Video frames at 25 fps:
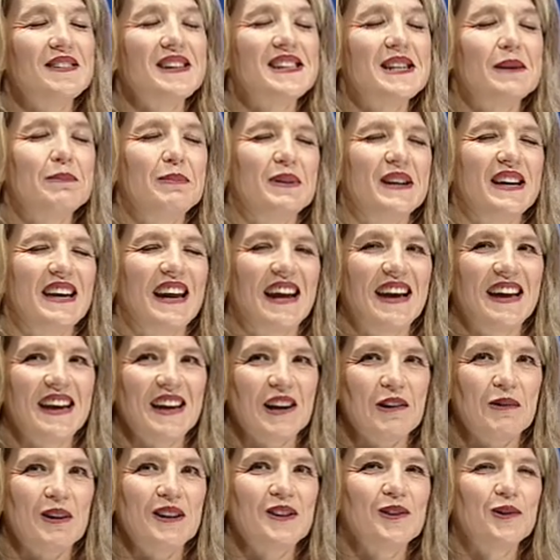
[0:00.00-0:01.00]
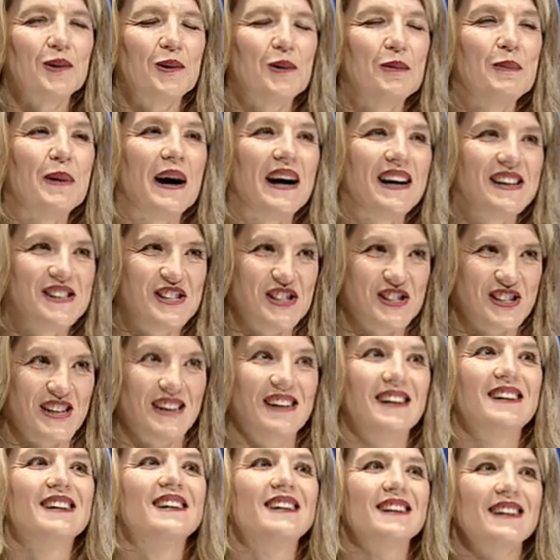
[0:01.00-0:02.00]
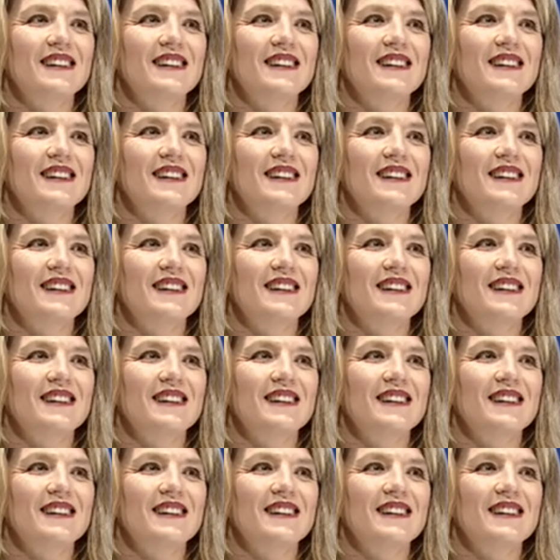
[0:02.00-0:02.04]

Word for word: deve, deve sapere che quando lo mangia...